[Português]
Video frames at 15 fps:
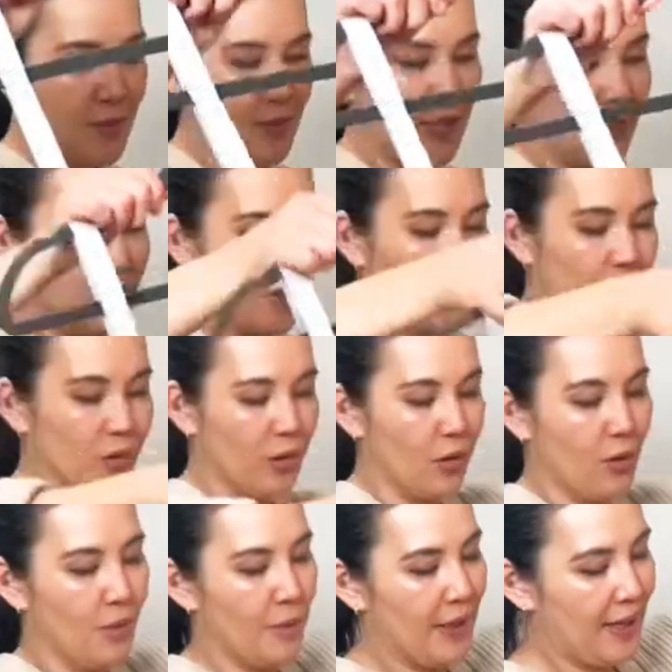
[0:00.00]
baratinho que eu
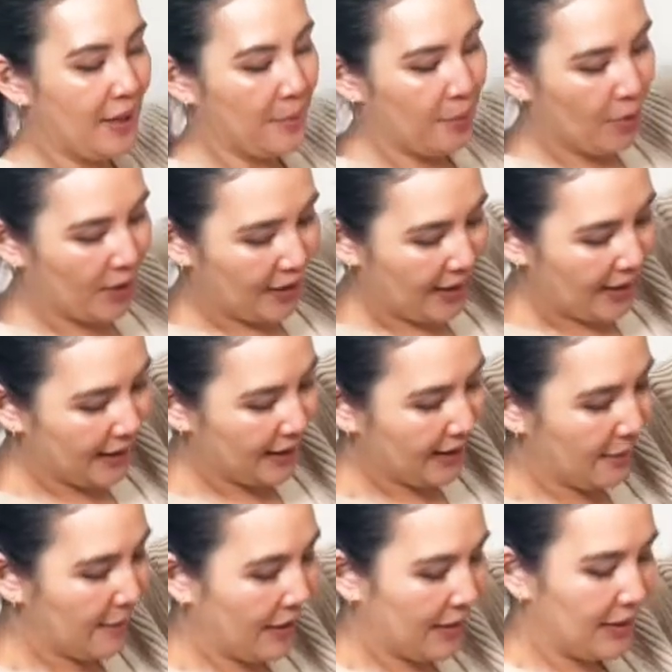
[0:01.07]
comprei, porque ele
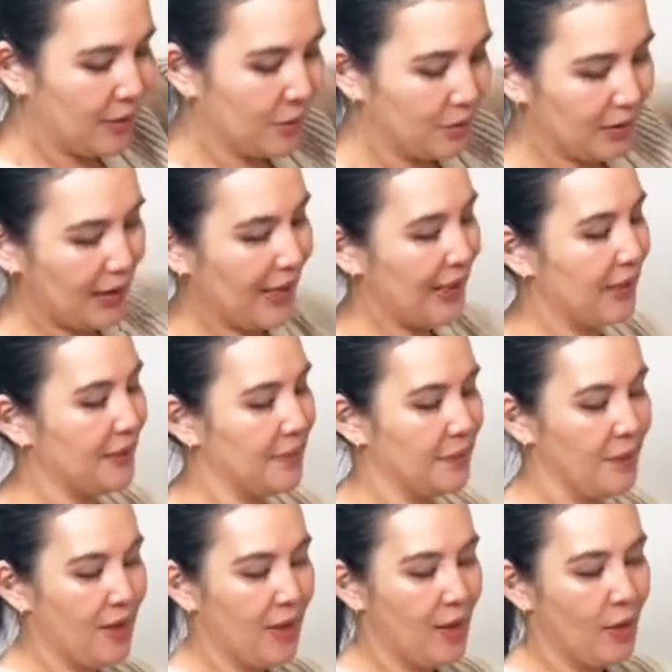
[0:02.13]
também não tem
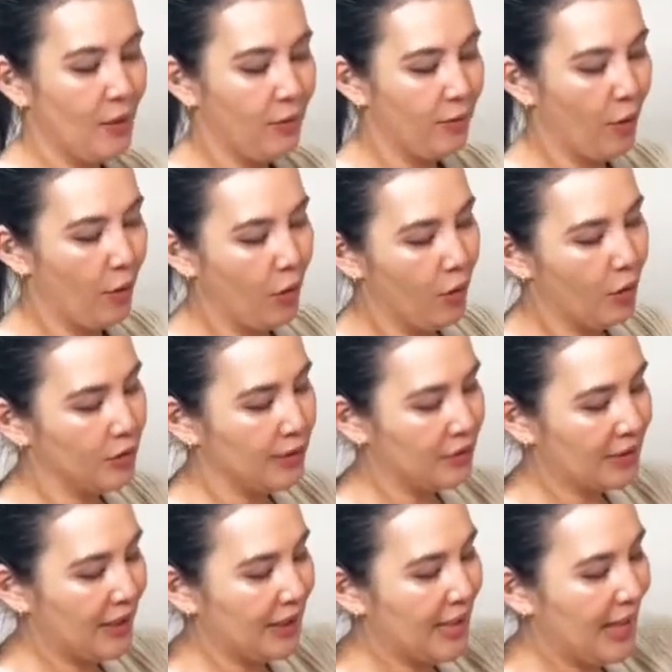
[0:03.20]
forro, não
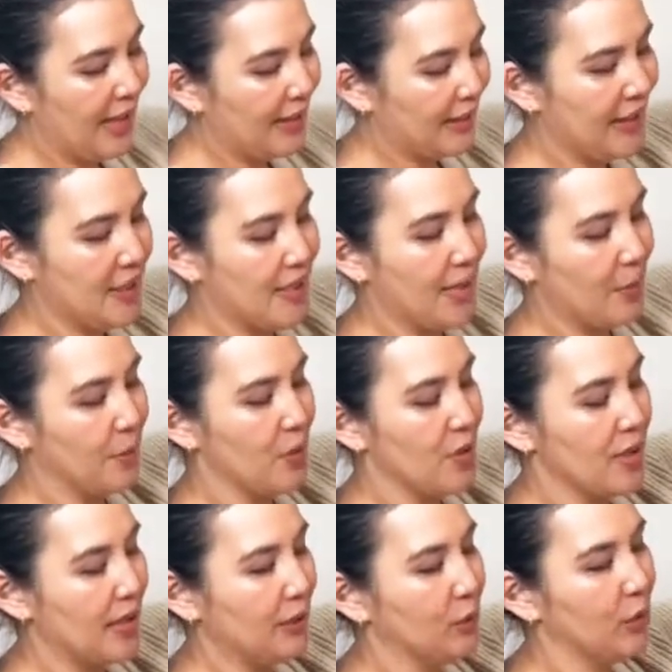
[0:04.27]
tem nada, é
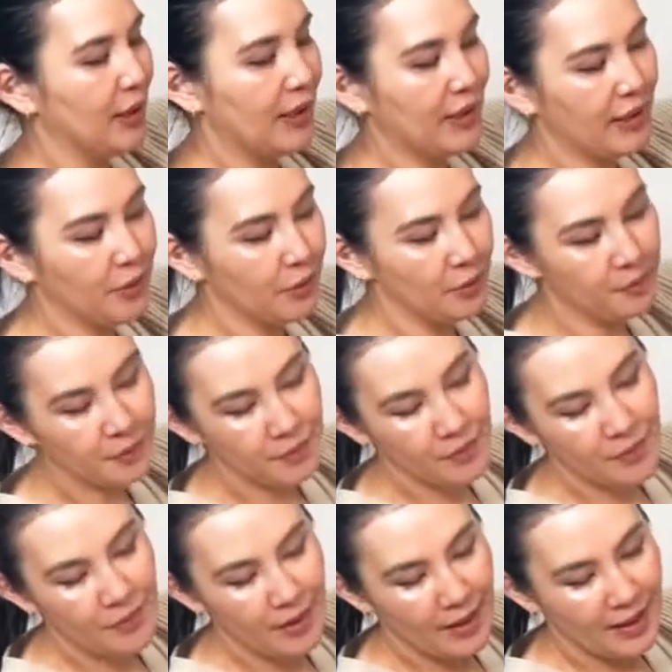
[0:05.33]
100% linho.
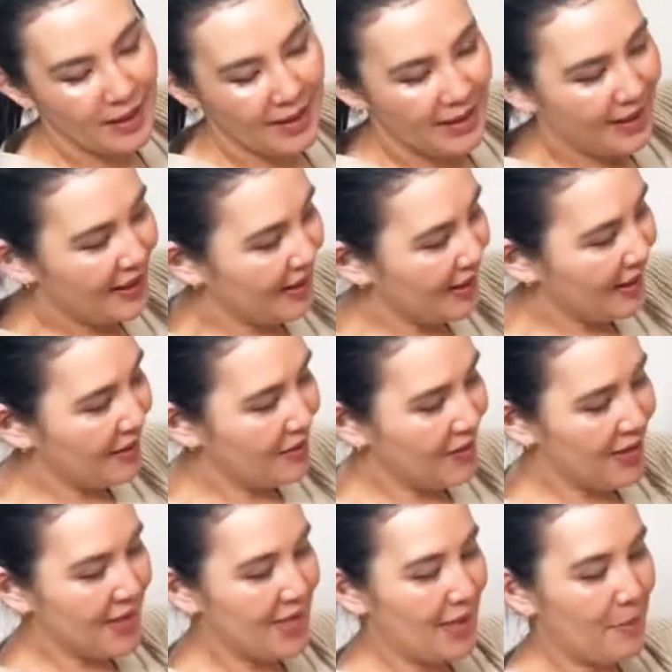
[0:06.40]
E
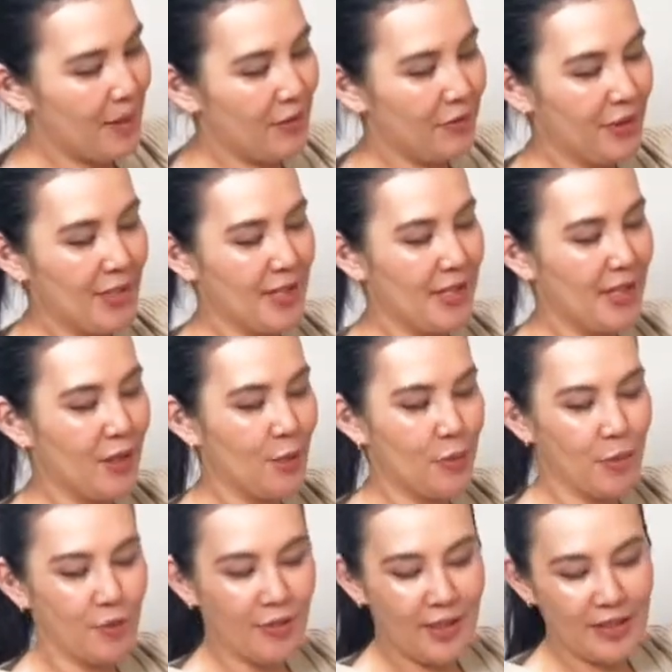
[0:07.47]
vai ser bem fresquinho
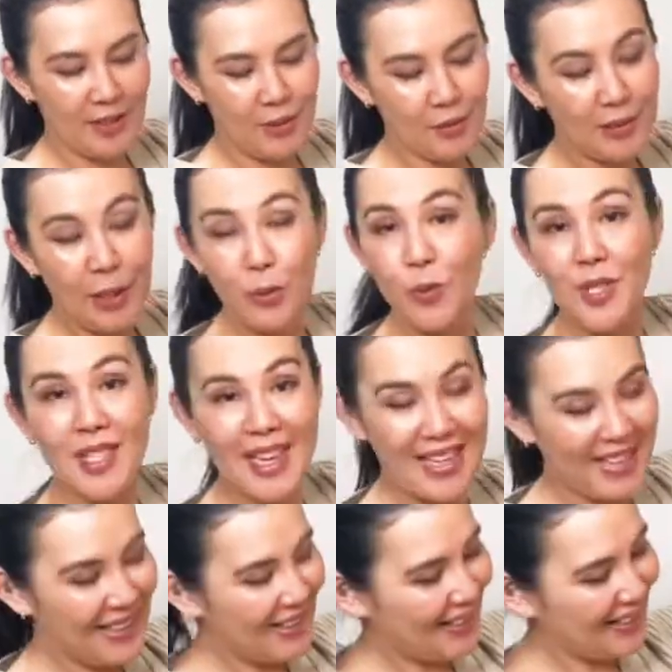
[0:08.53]
para o verão, não usei
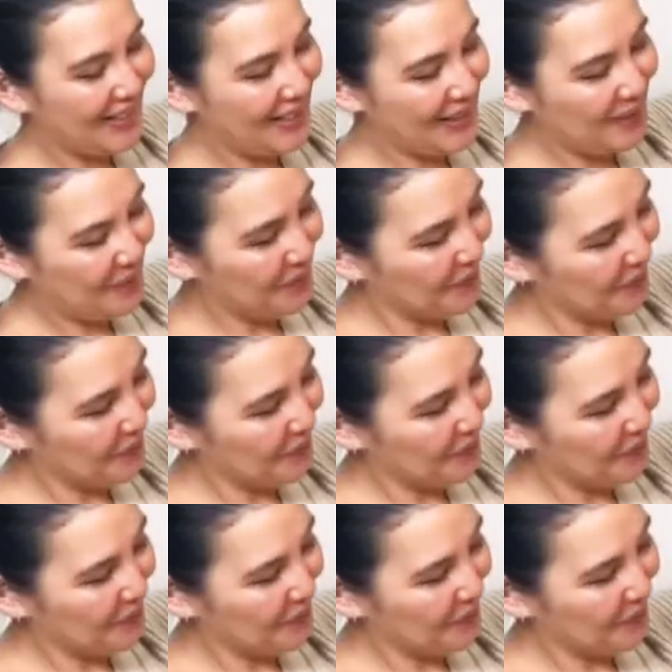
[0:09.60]
ainda.